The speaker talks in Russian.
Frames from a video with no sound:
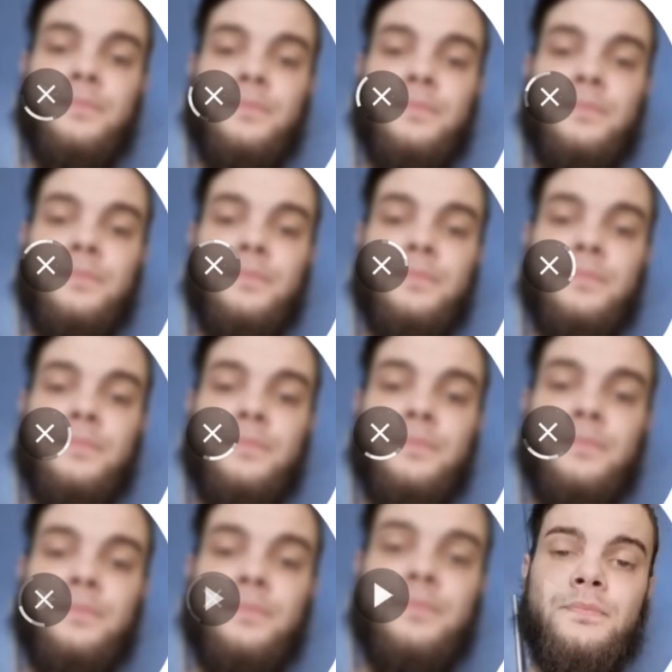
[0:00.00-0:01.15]
на ставках.
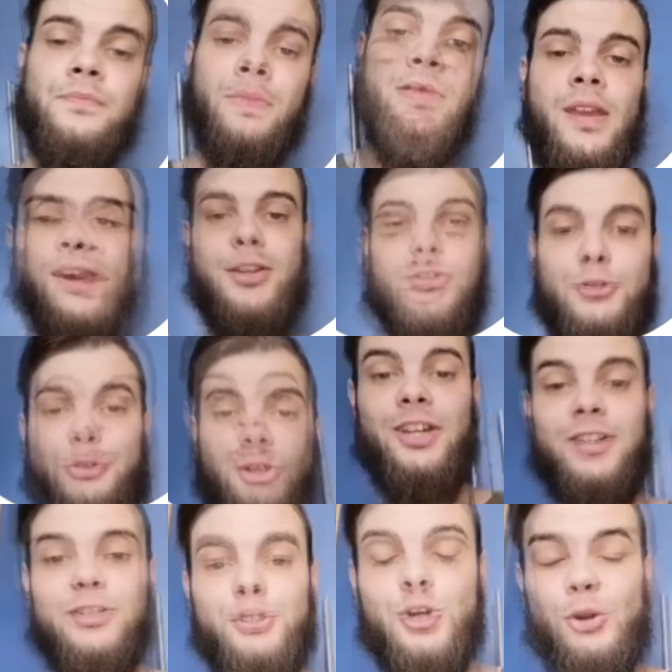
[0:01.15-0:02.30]
Все открыто
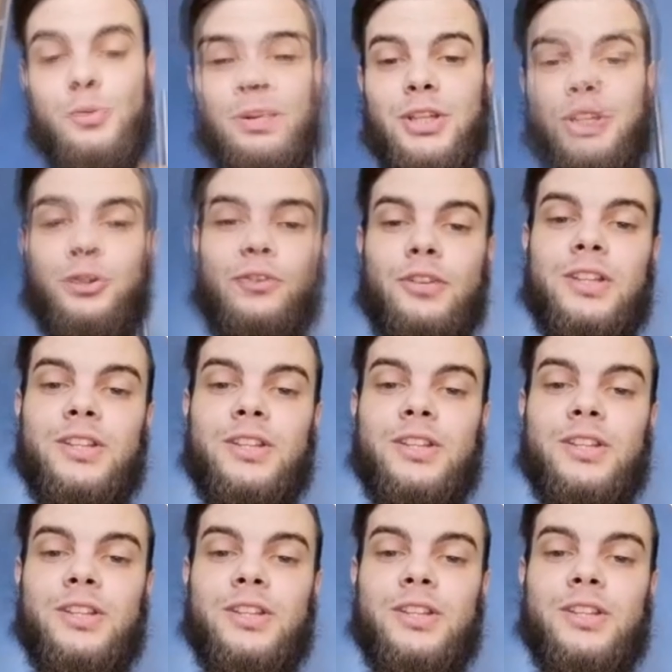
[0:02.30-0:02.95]
и честно.